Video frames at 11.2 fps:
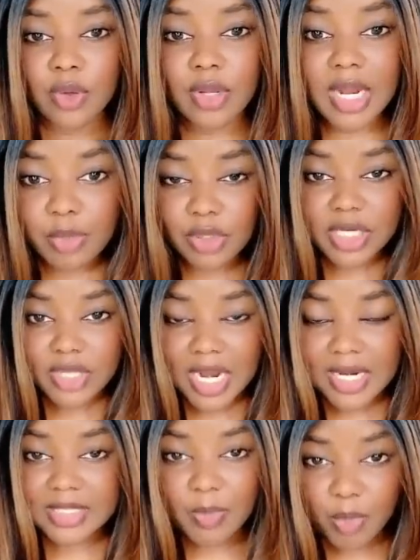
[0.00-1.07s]
Que la prochaine chez
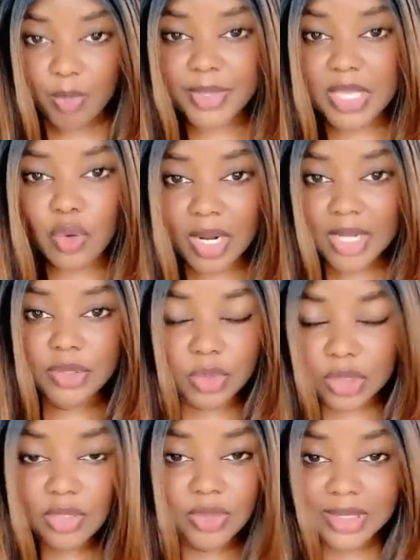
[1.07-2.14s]
Alice c'est poupie, il y aura une,
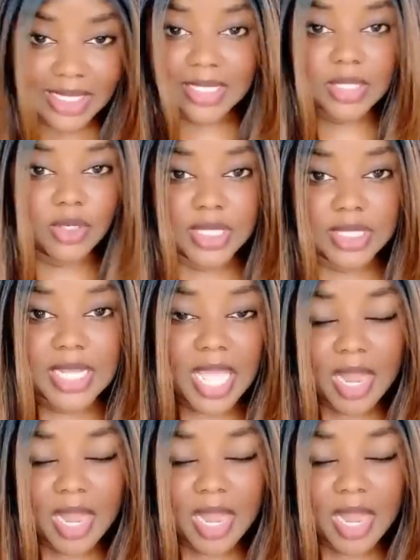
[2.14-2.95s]
une série de décès.